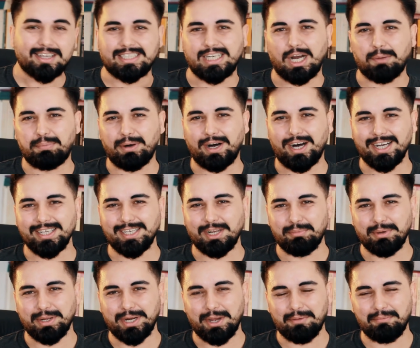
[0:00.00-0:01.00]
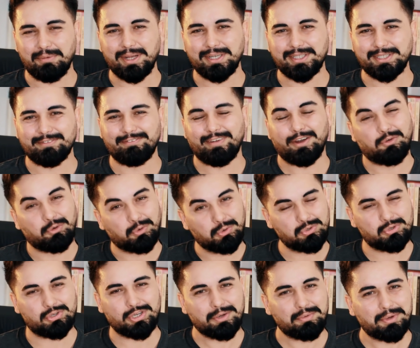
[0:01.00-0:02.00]
kapağıyla beraber ve
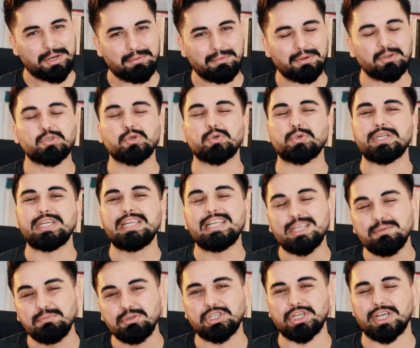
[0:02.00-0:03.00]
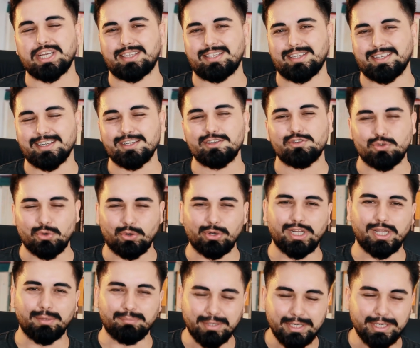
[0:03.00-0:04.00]
konusuyla beraber çok ilgimi çektiğini
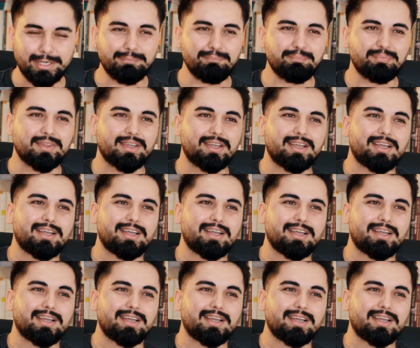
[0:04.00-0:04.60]
söyleyebilirim.